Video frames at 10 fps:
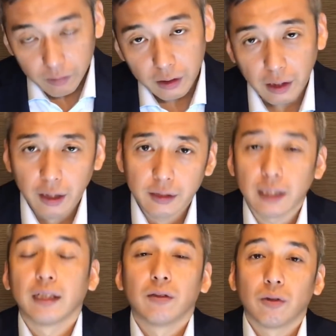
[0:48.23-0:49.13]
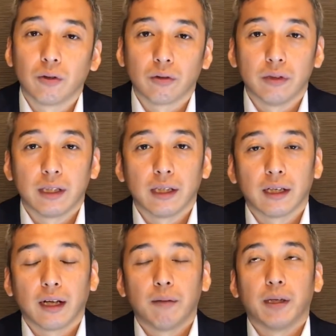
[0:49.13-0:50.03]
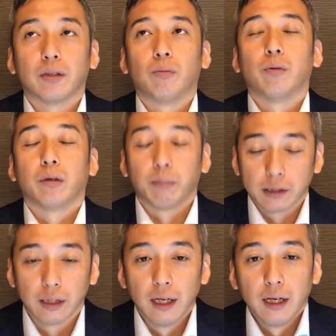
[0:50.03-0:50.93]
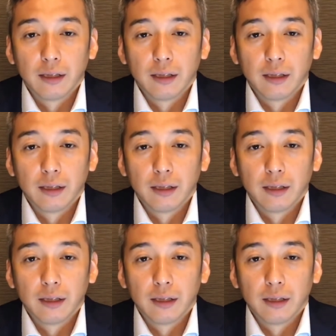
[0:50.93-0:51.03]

えー、チャンネル登録いただければと思います。